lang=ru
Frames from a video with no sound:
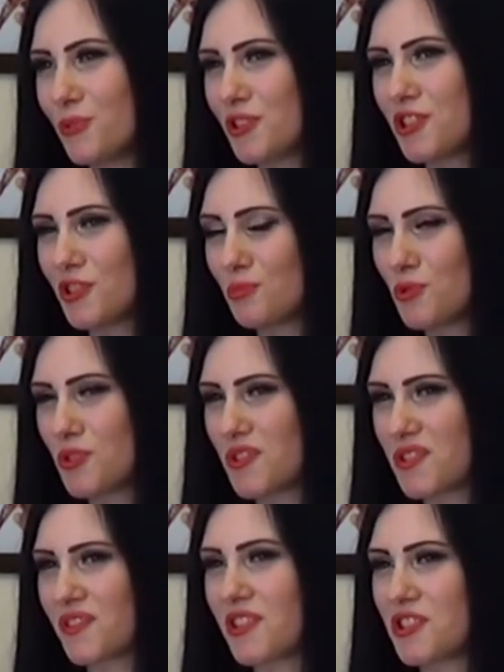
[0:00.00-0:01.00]
Значит, им нужно в
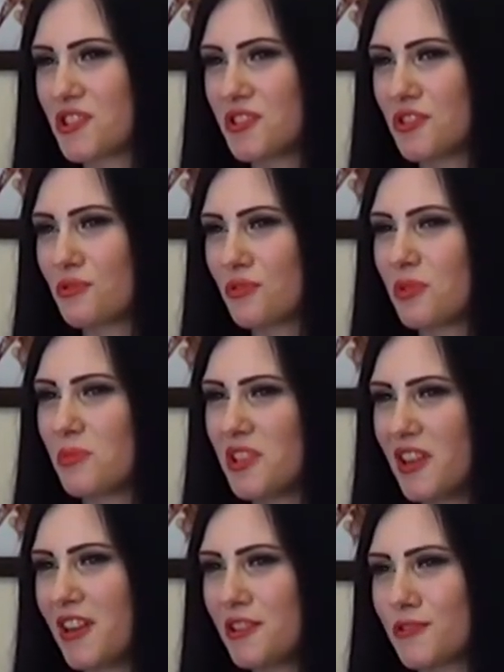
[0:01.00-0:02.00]
своей жизни что-то
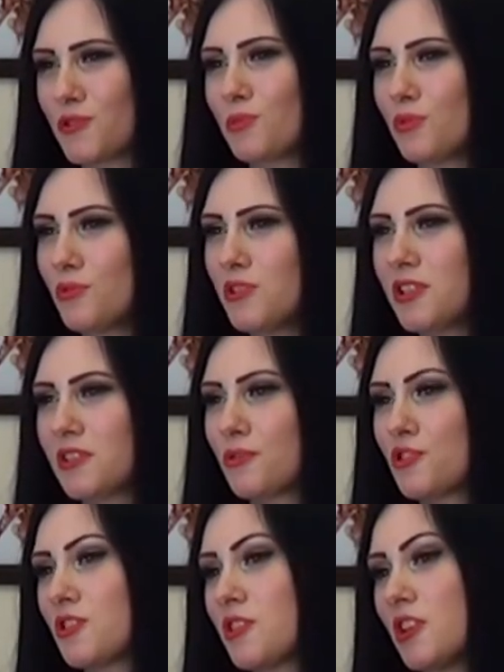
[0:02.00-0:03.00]
менять, чтобы у них
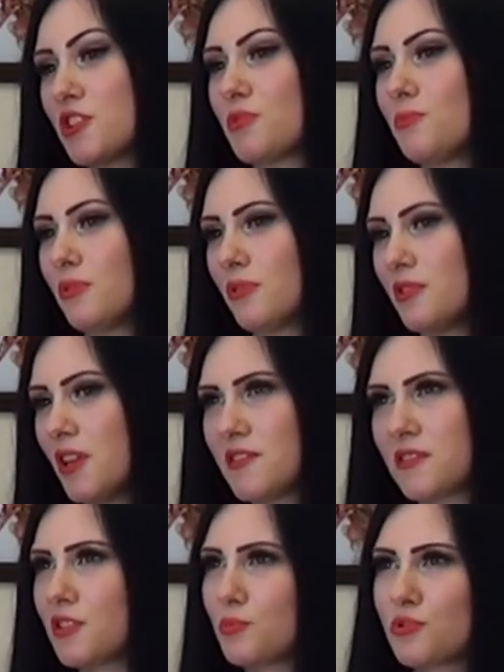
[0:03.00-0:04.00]
точно так же было. Я
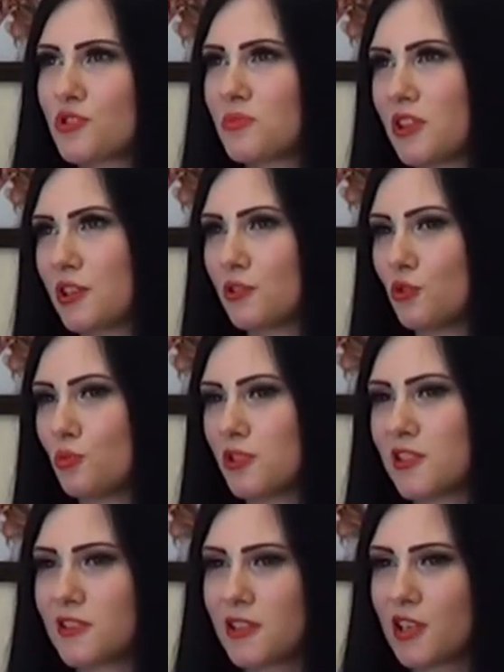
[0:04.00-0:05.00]
всегда, допустим, так и думаю.
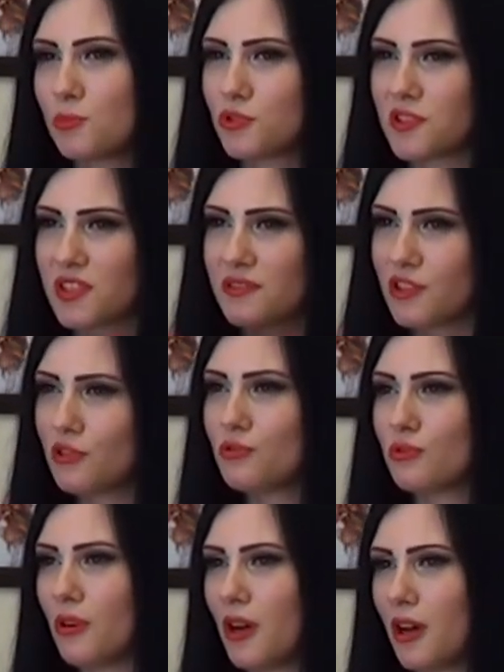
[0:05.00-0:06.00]
Если я кому-то
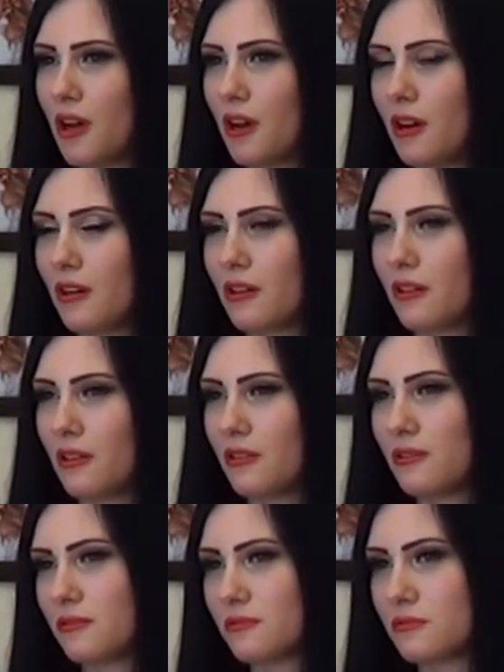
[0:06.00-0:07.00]
завидую,
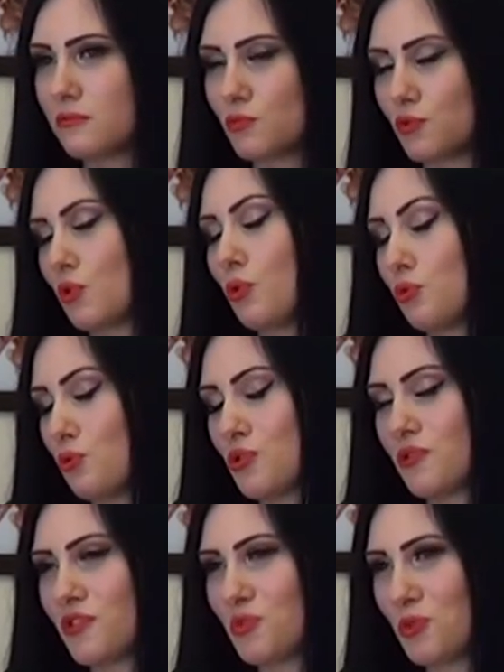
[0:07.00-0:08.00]
э, такое
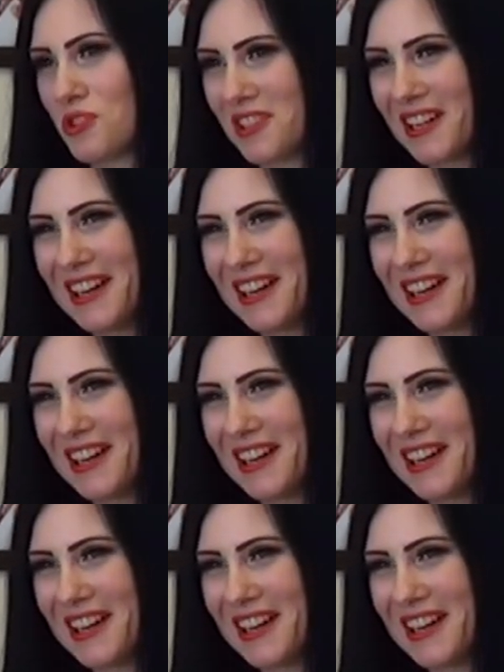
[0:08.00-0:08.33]
тоже возможно.